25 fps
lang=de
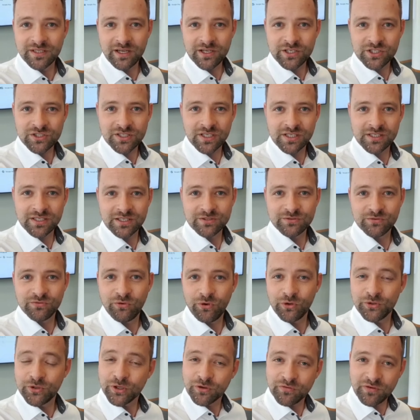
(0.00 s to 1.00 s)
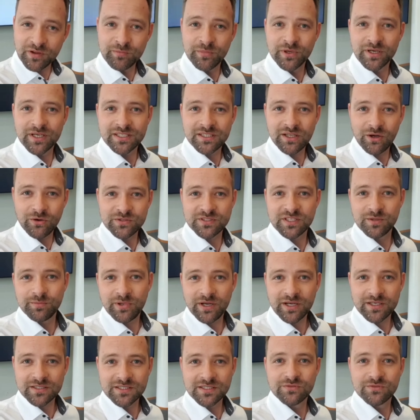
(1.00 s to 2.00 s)
darstellen. Also freut euch auf einen Bericht aus der
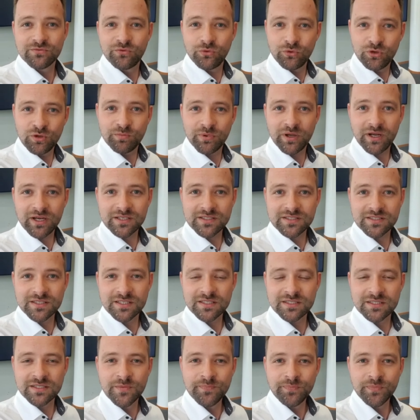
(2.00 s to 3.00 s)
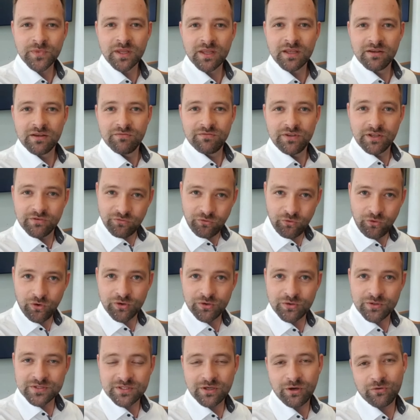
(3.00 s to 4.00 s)
Praxis für die Praxis. Wir freuen
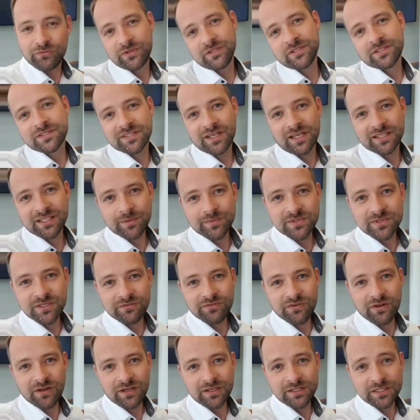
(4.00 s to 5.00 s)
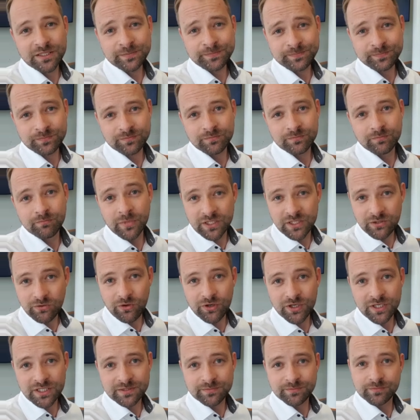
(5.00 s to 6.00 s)
uns auf die Startup Safari mit
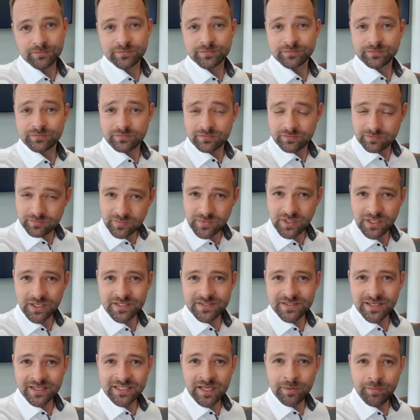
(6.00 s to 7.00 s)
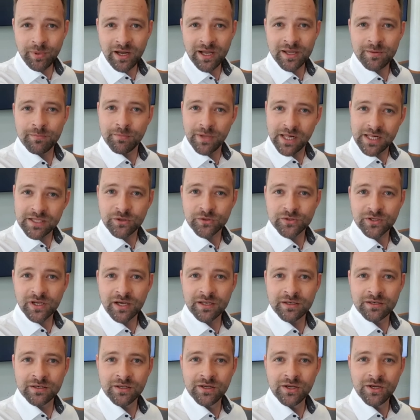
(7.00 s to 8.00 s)
euch. Seid dabei, meldet euch
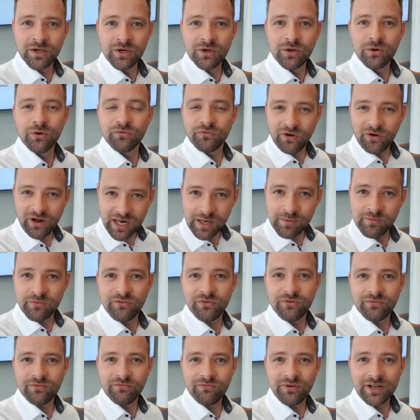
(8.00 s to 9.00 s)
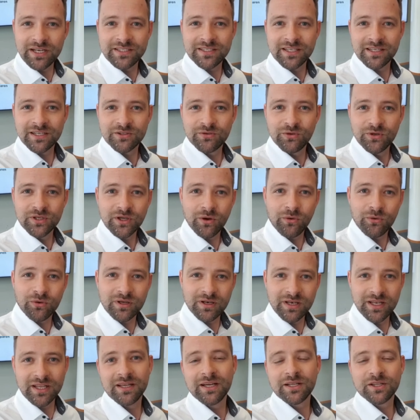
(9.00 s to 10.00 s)
an und vor allem werdet ihr natürlich auch
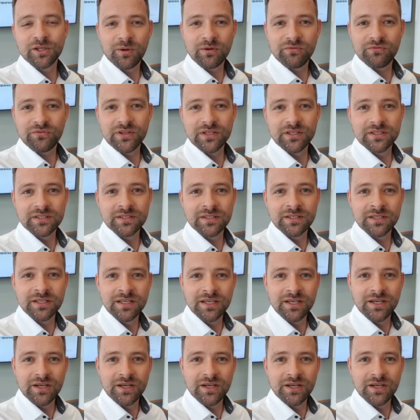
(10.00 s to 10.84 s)
Gelegenheit noch finden,